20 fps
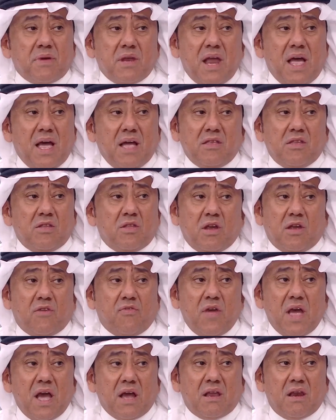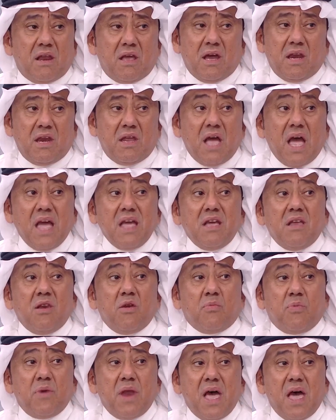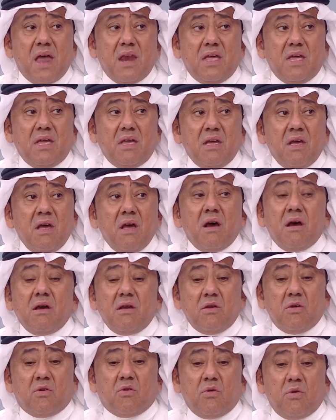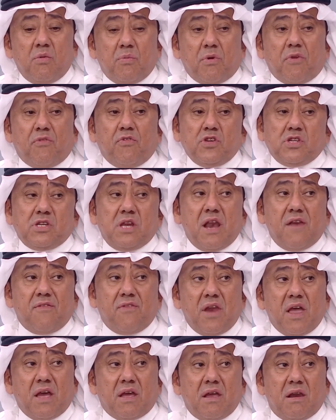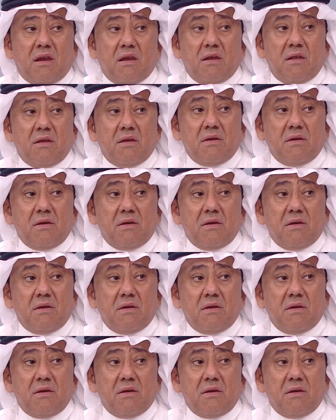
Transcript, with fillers: احد يدق في اكله يعني اي لبناني يكون بروفيشنال في الاكل تعرف من الاكل